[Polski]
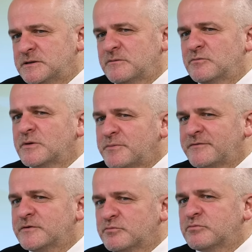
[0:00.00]
Tam
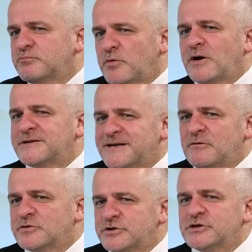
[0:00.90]
naprawdę
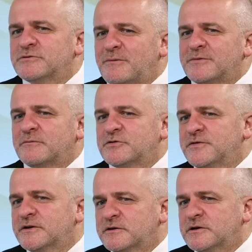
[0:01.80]
okazało się, że mamy tam
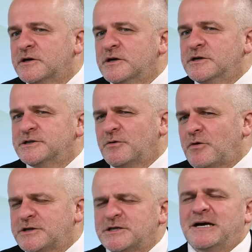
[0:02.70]
świetnych działaczy,